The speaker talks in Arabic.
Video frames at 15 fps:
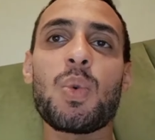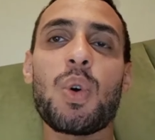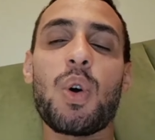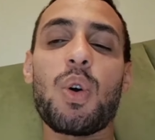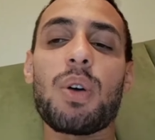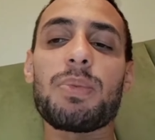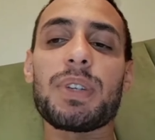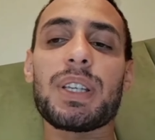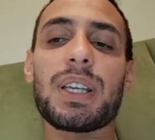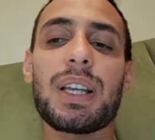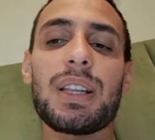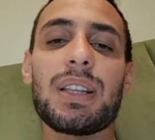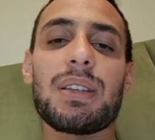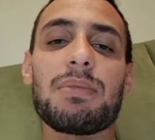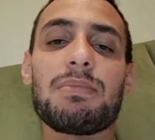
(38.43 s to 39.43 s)
هو
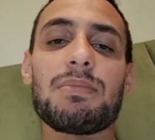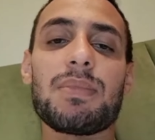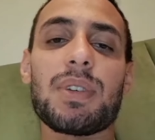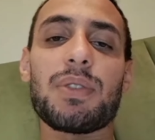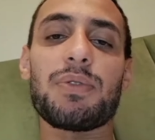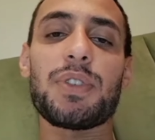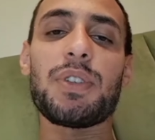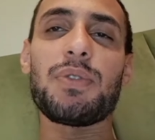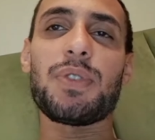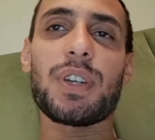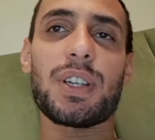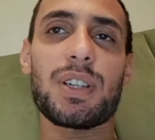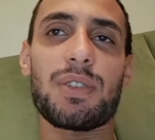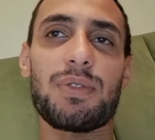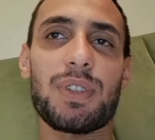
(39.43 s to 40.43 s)
بيتكلم في
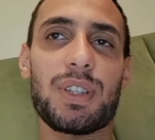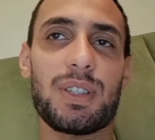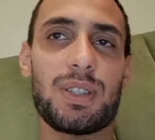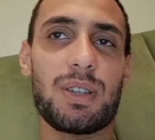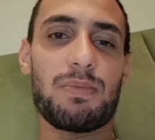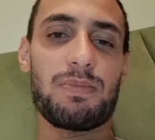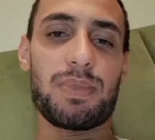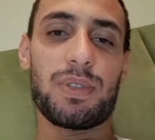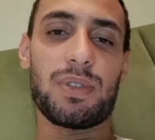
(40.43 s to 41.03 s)
فكرة في الكتاب